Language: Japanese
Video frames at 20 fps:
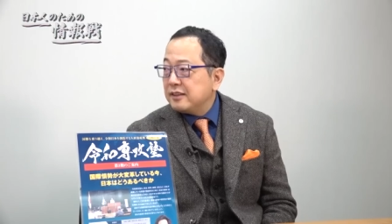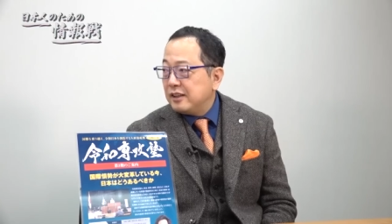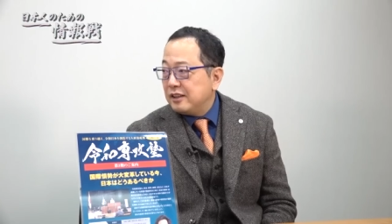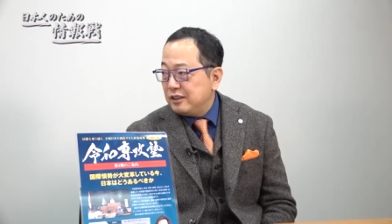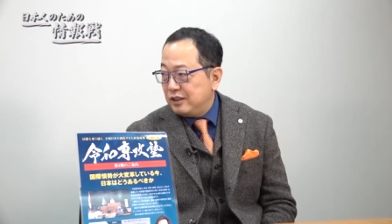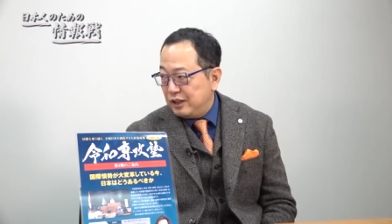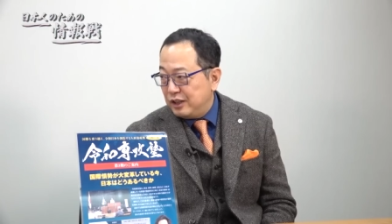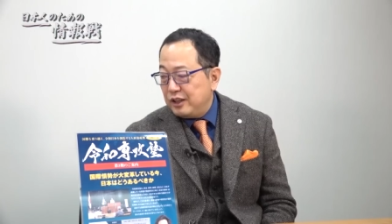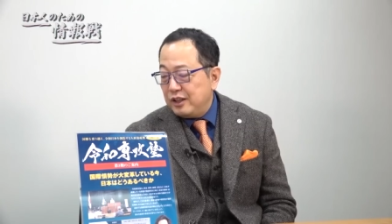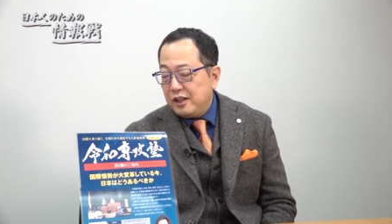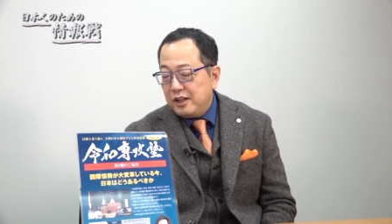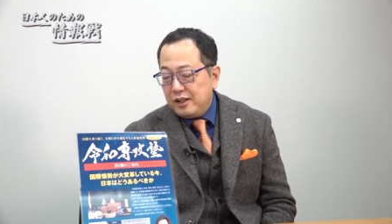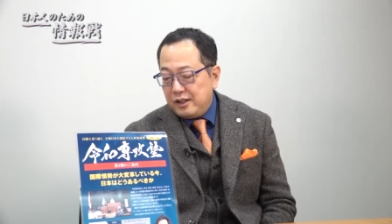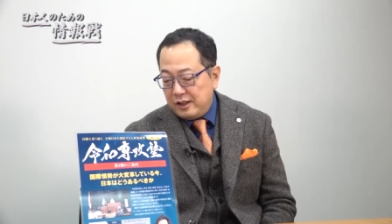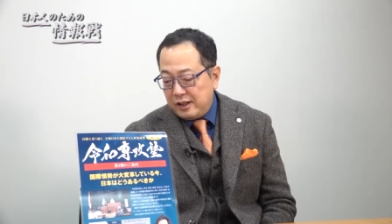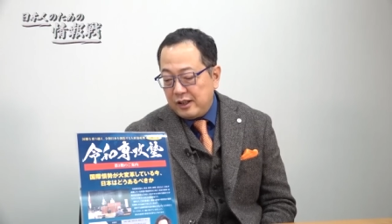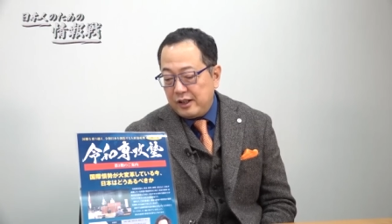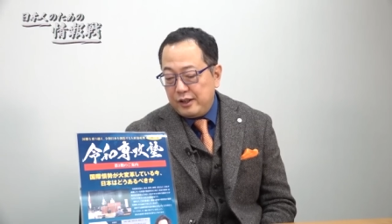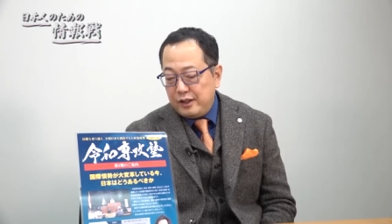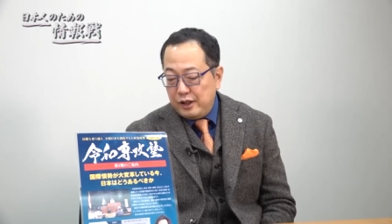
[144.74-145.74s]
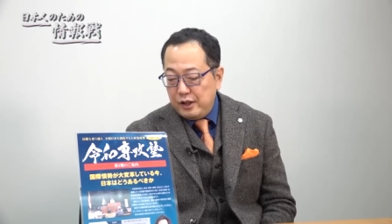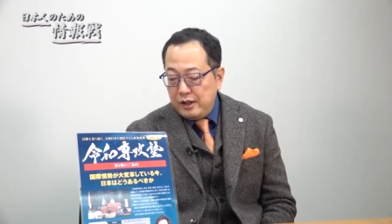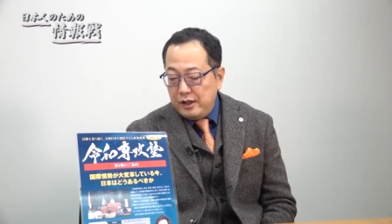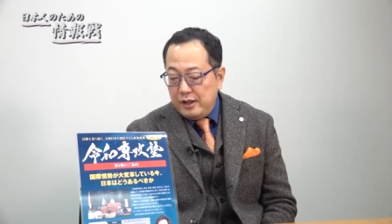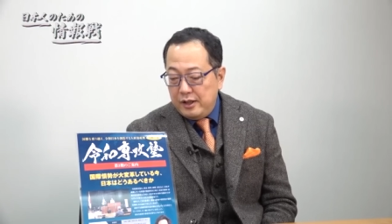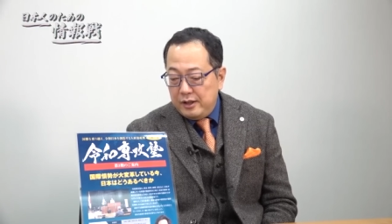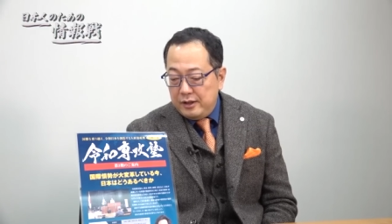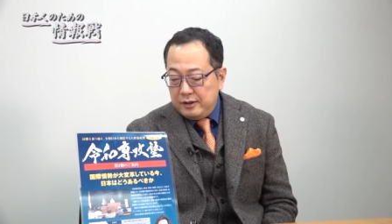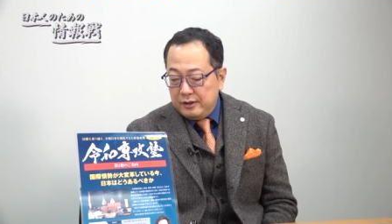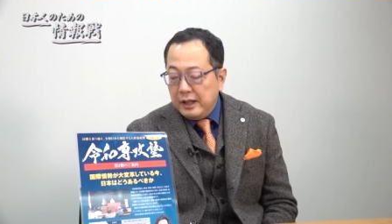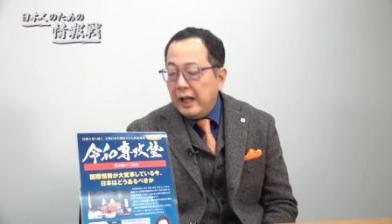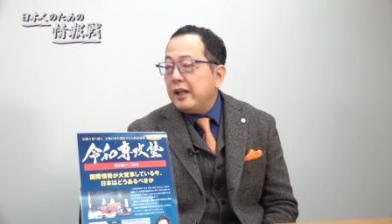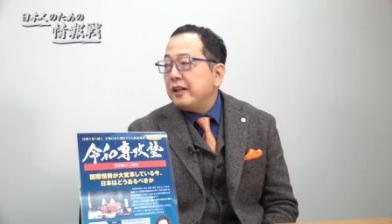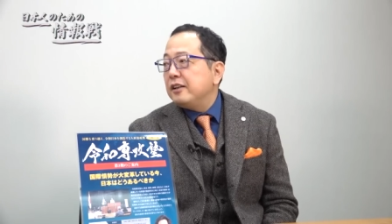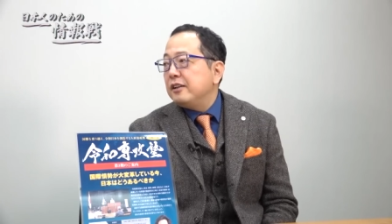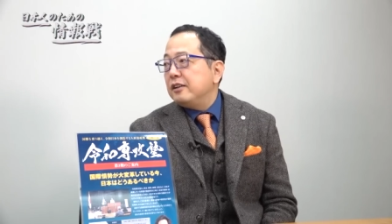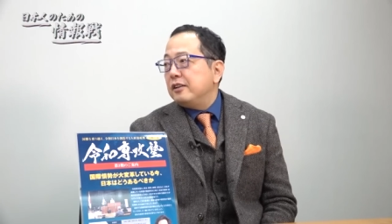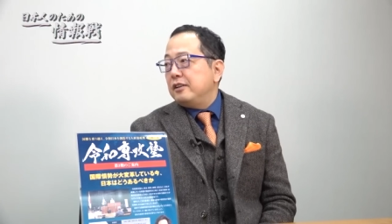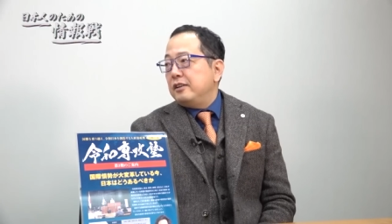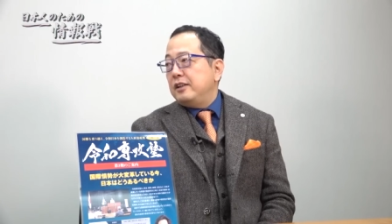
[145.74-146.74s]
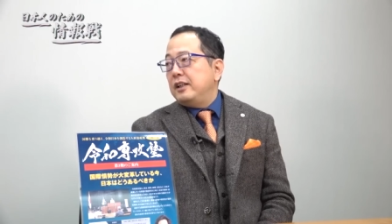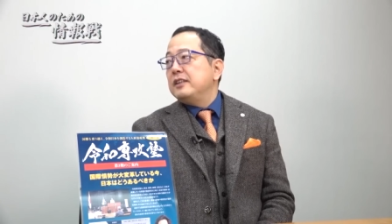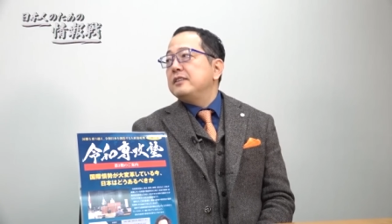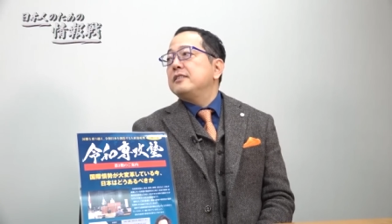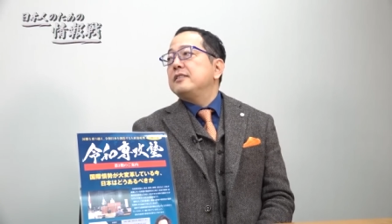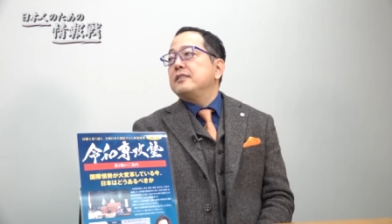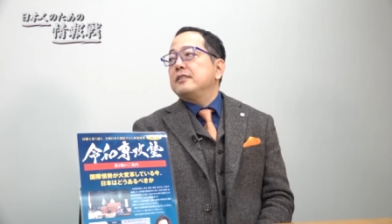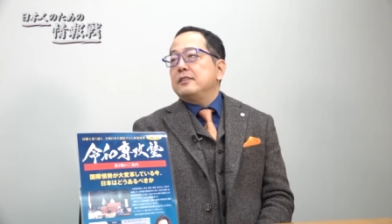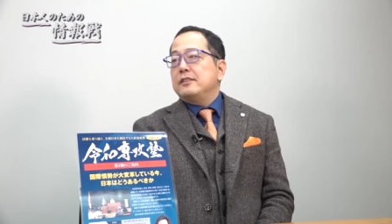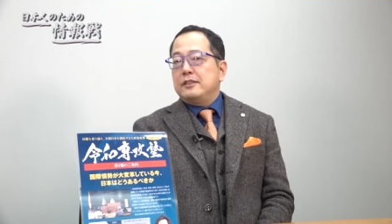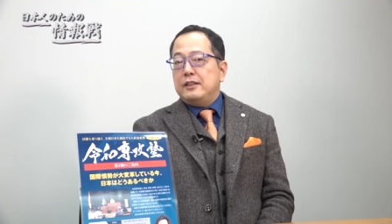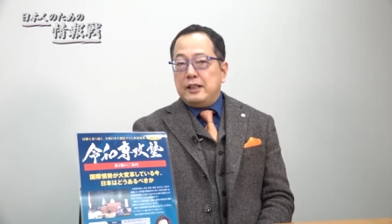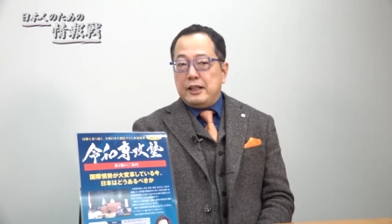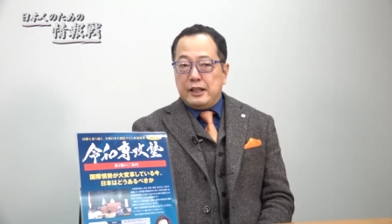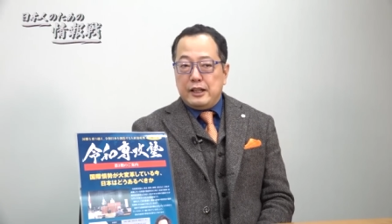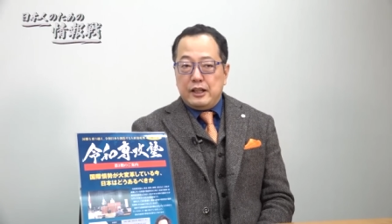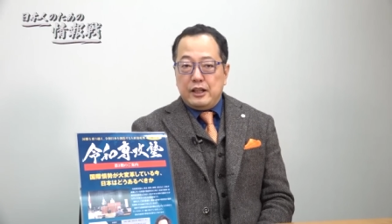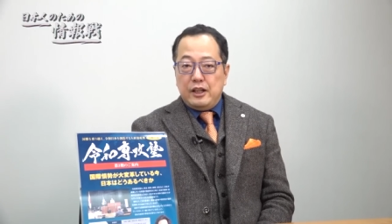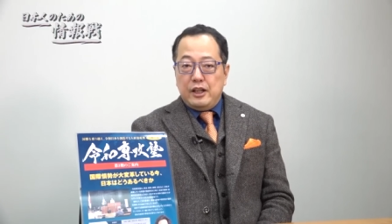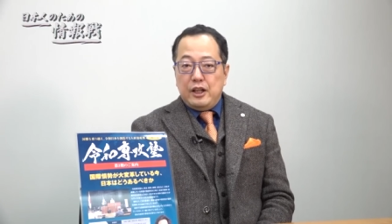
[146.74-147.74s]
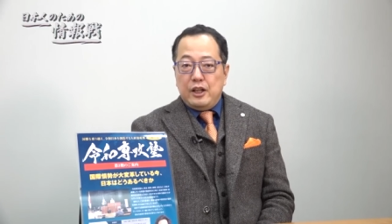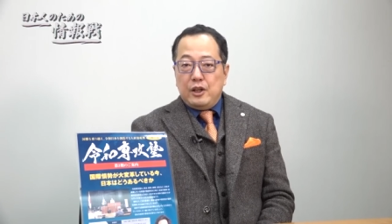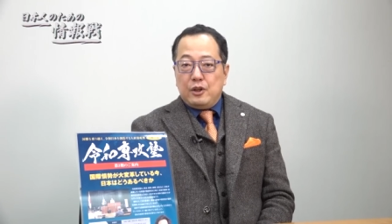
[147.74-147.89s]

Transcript: がに、はい。はい。なんですが、うん、